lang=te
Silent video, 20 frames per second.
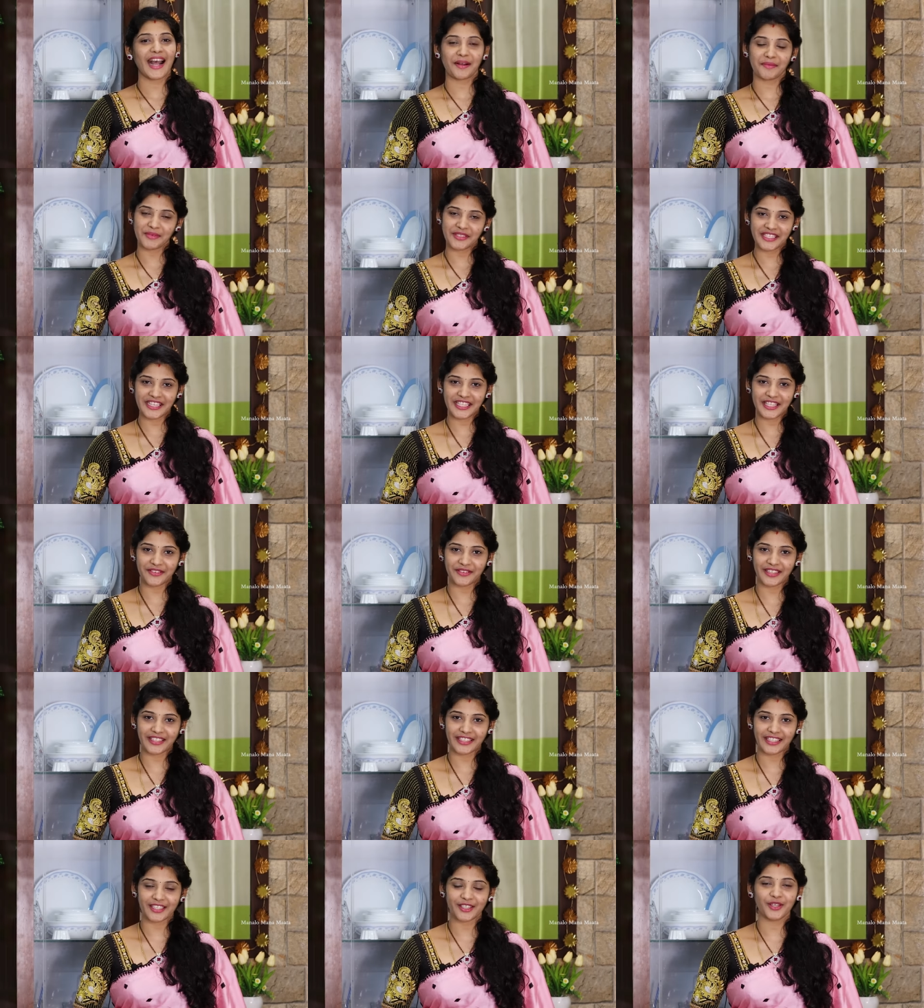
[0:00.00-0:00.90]
అమ్మ చేతి
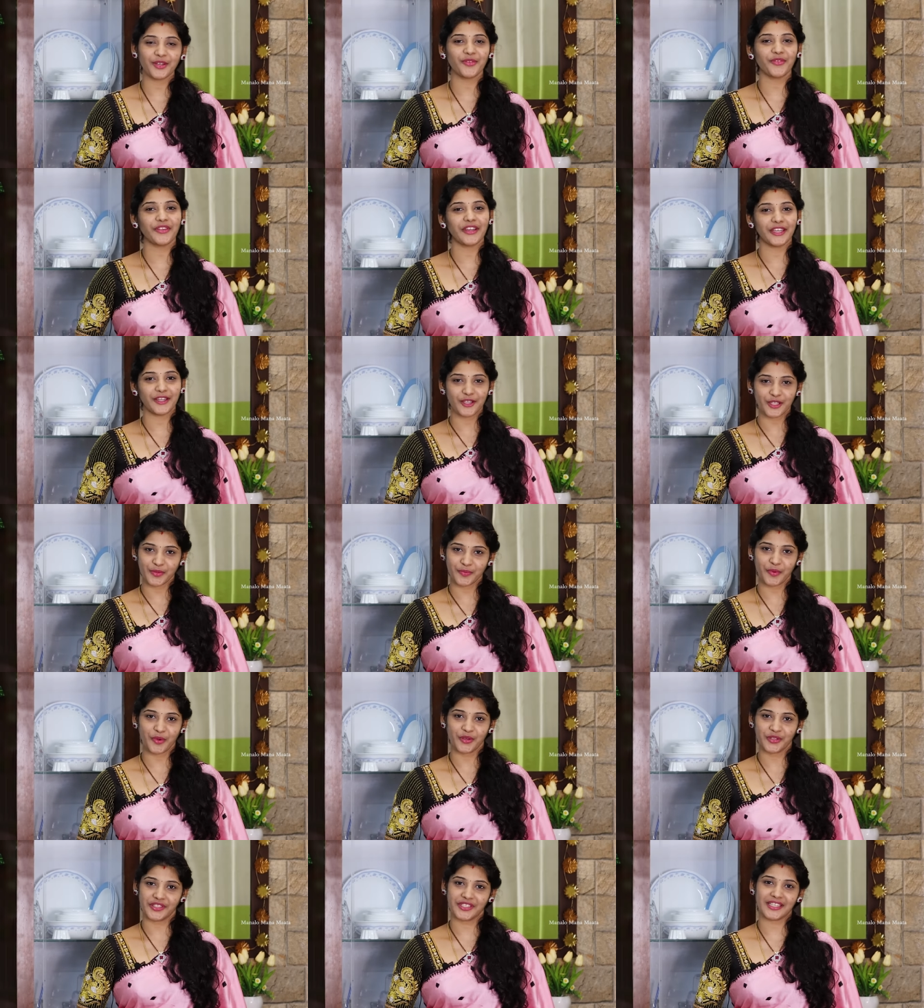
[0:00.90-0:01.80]
వంటలో వీడియోస్
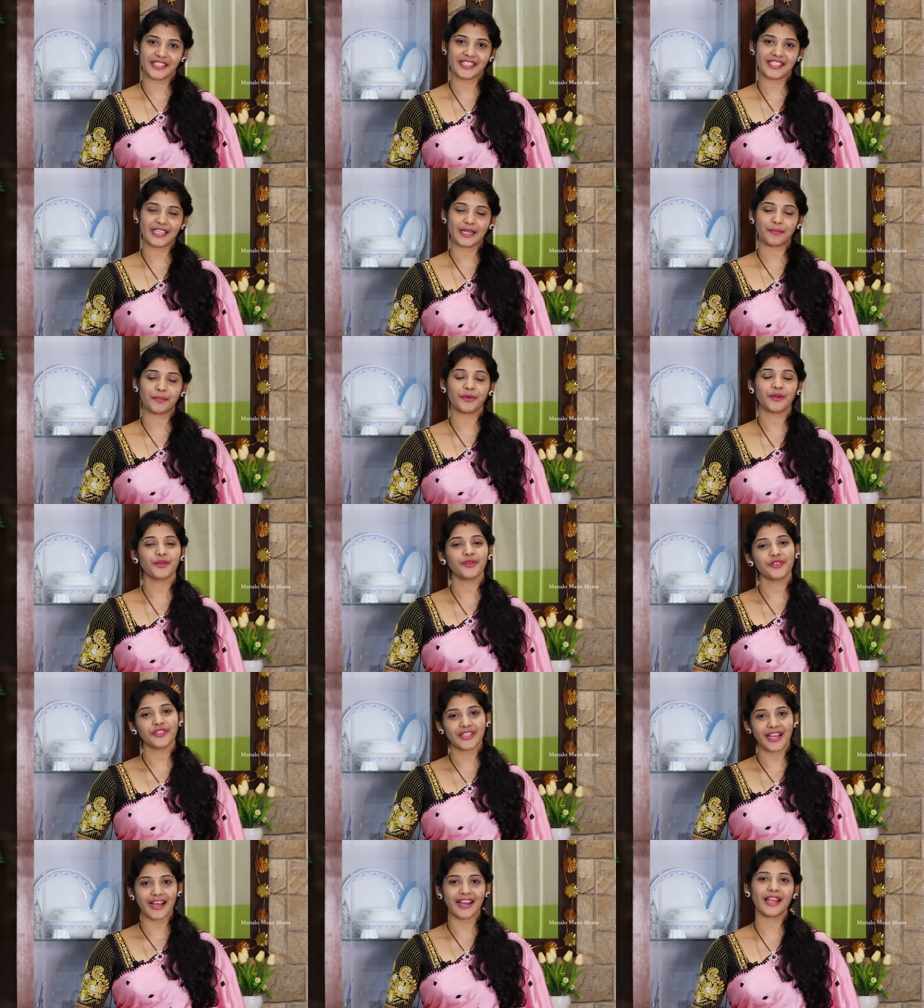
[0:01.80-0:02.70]
పోస్ట్ చేసేటప్పుడు
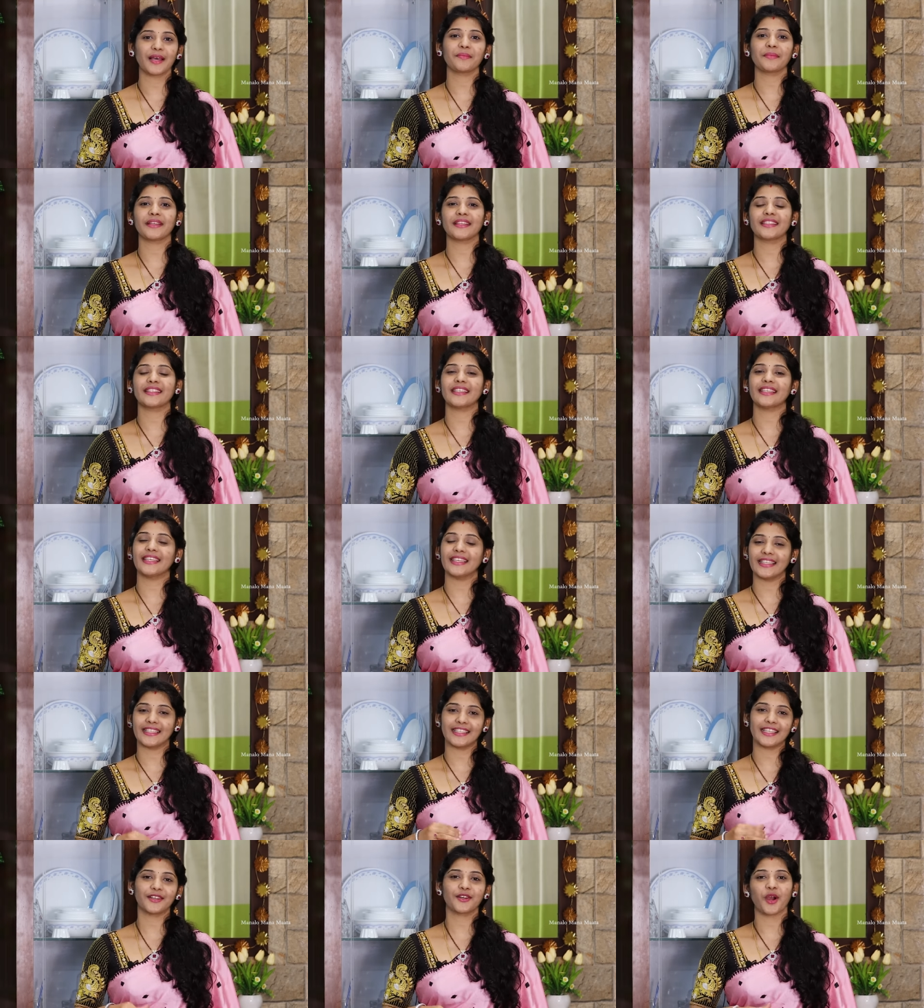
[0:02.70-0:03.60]
చాలామంది
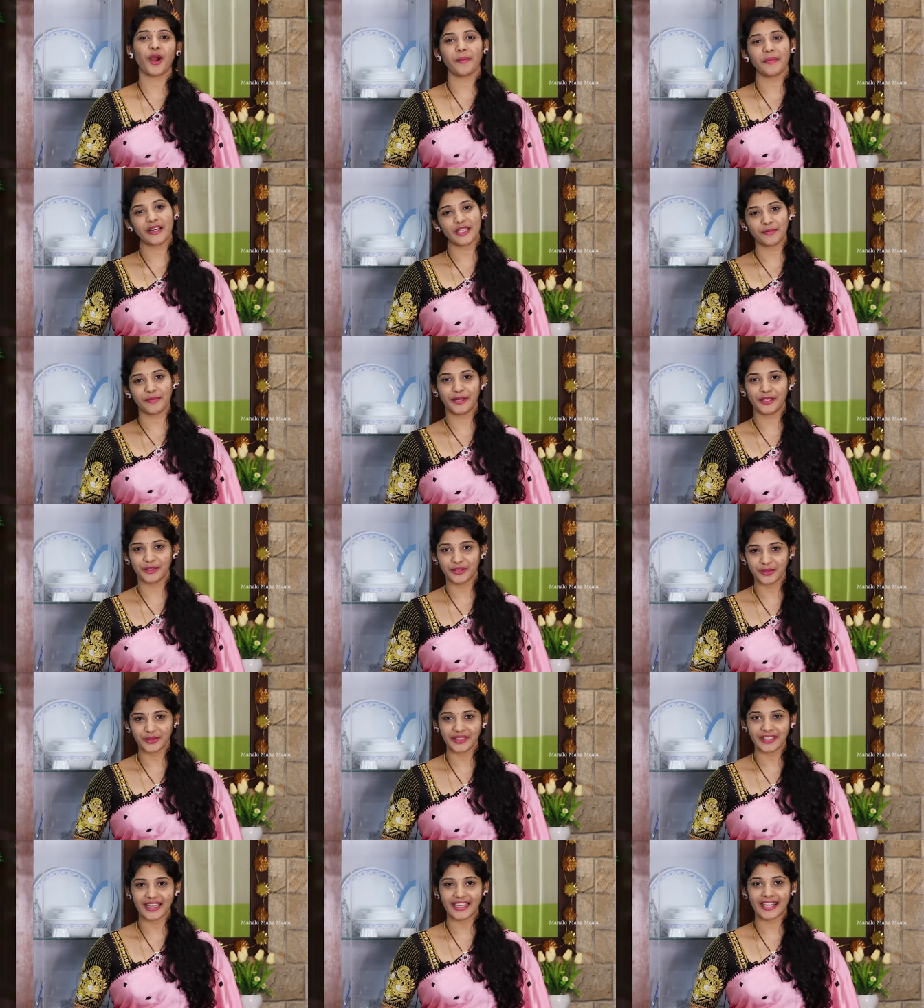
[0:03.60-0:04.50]
కింద కామెంట్స్ పెడుతూ
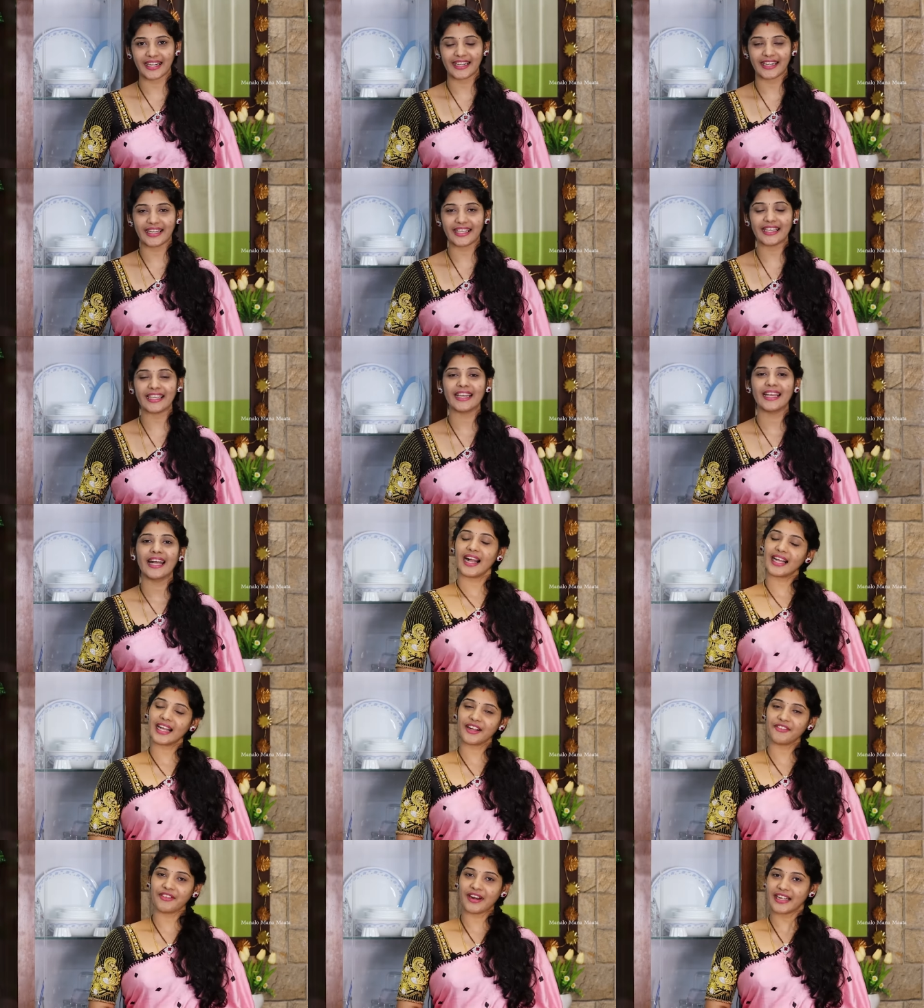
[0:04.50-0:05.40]
ఉంటారండి
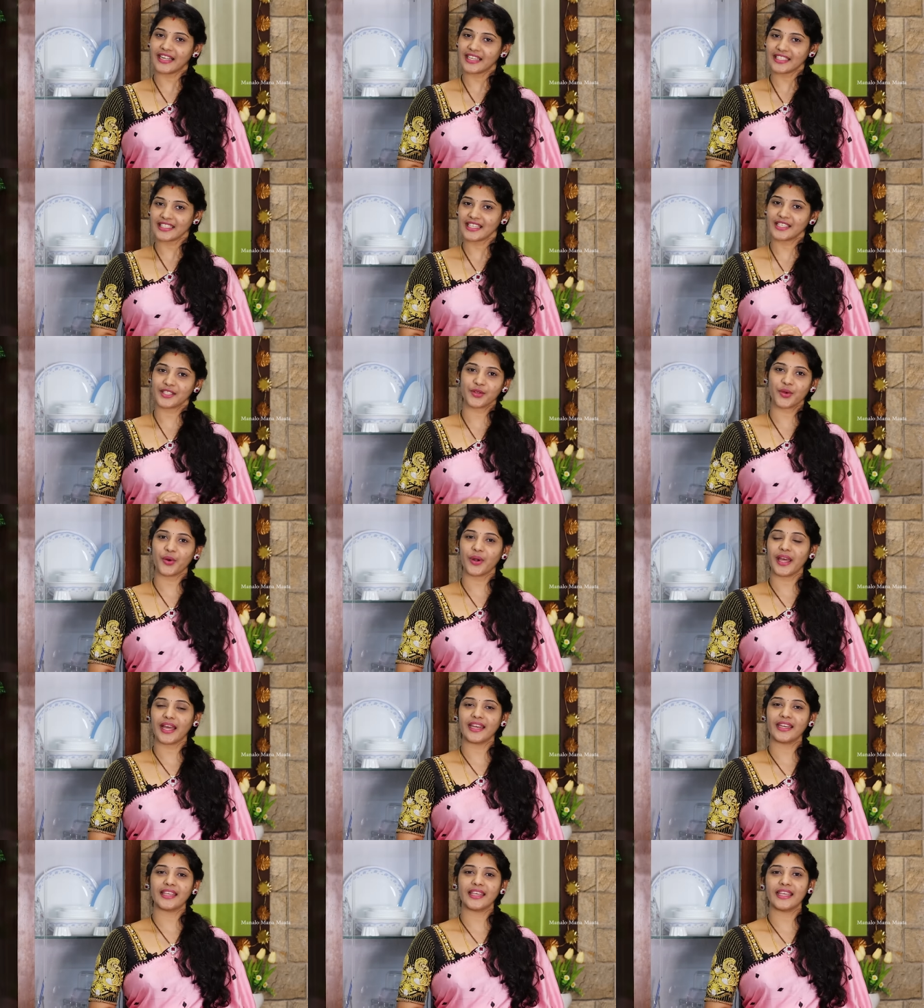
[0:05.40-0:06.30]
అక్క వంట
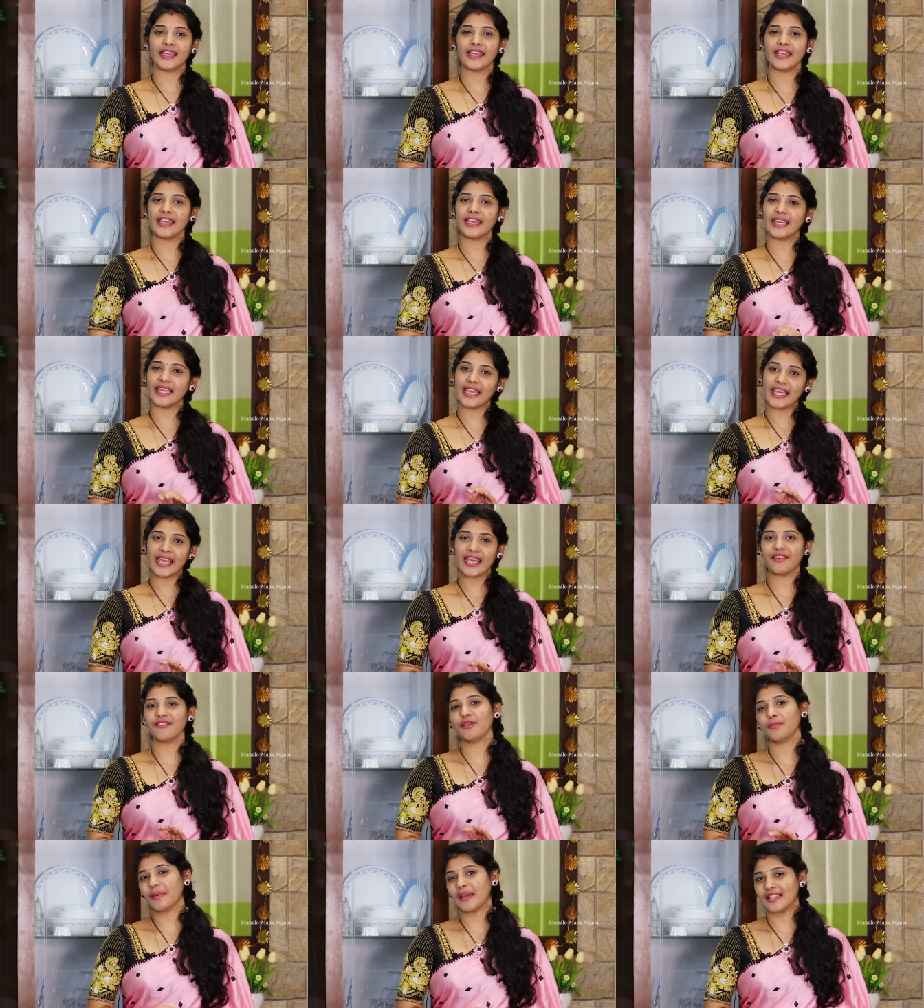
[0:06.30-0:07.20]
చేసుకోవడానికి
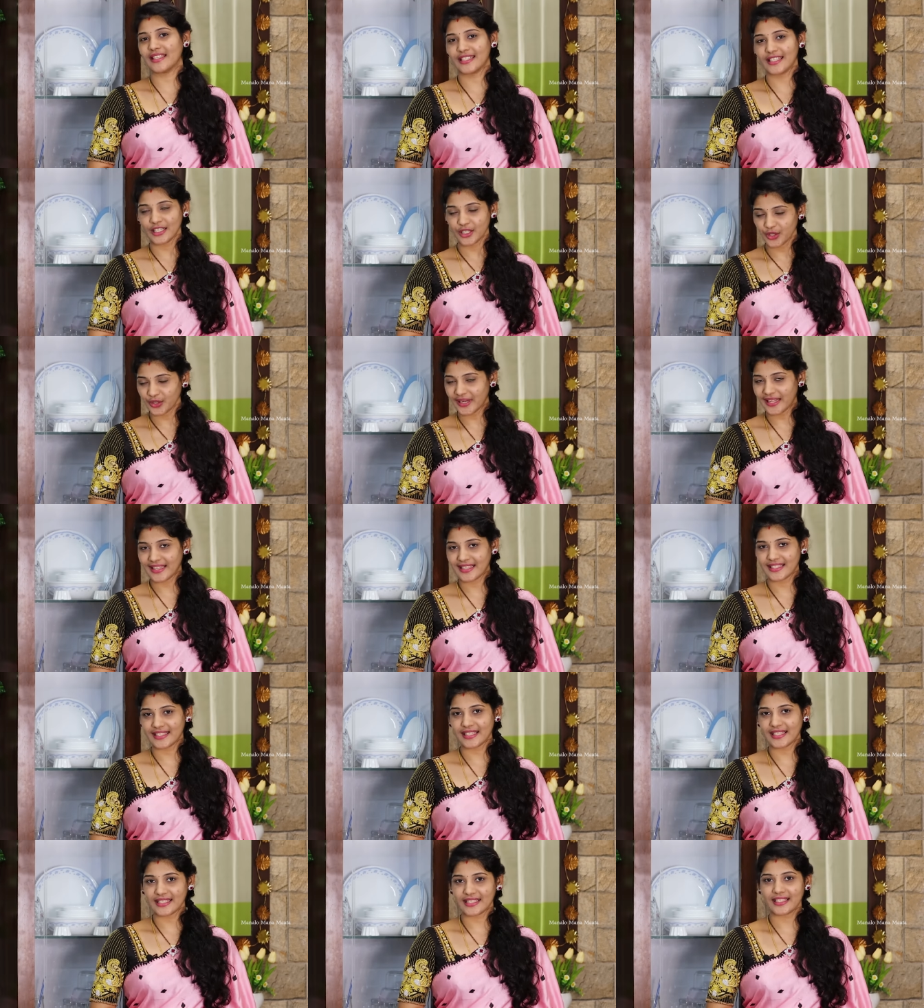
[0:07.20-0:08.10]
ఏవి బెస్ట్
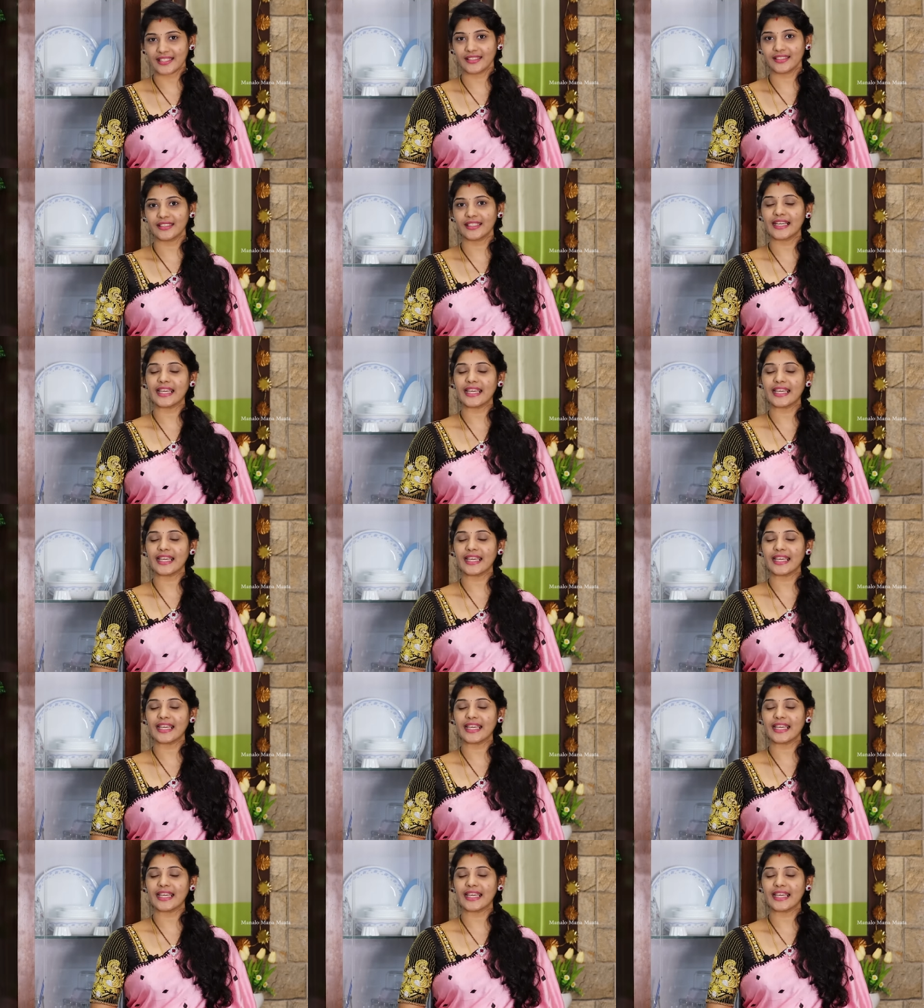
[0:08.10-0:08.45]
యూటెన్సిల్స్